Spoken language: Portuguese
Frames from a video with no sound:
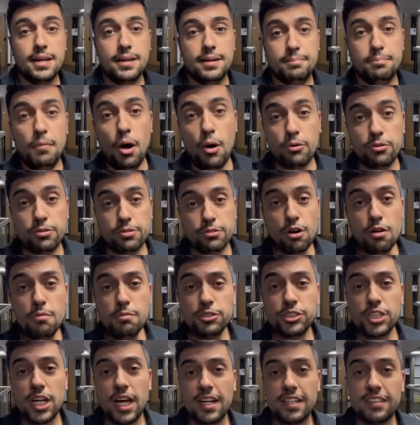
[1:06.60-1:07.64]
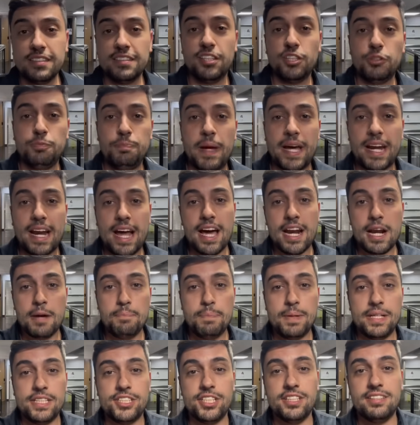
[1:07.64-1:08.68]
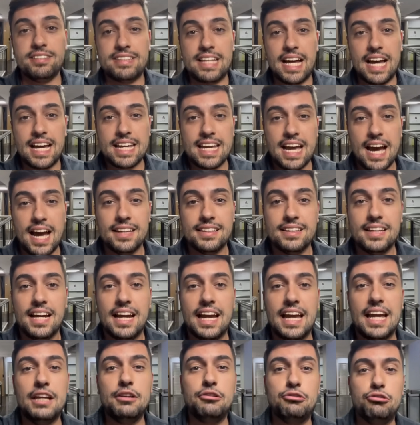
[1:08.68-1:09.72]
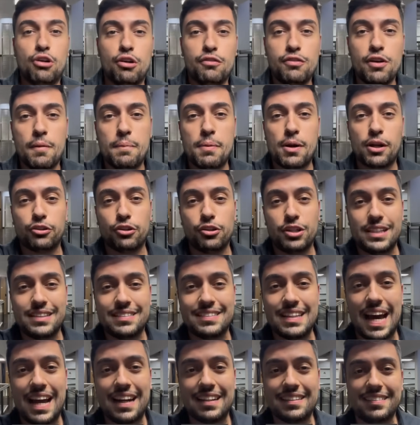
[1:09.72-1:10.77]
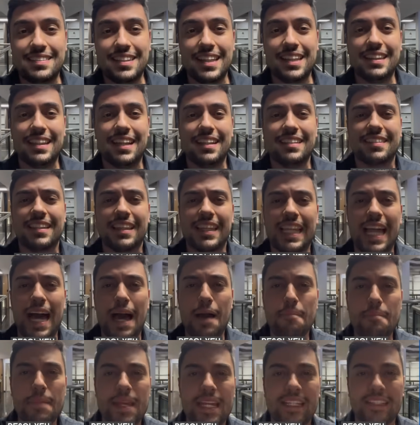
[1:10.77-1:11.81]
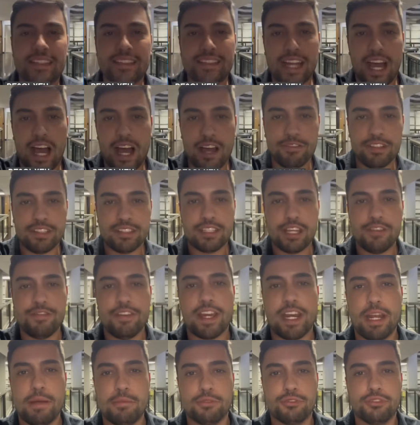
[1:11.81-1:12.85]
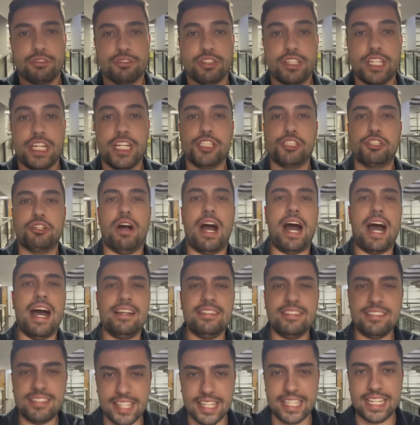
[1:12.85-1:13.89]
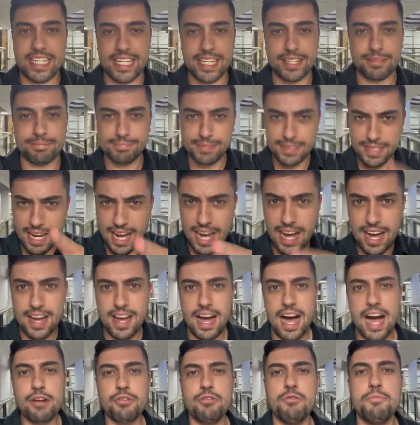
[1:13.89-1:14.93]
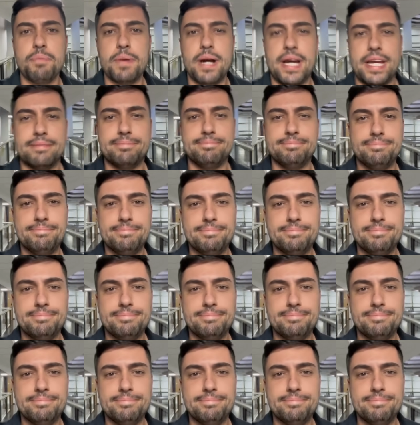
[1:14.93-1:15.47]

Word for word: Bom, como já era de se esperar, a pit pitistaiada resolveu protagonizar cenas lamentáveis que veremos no trecho a seguir. Acompanhe.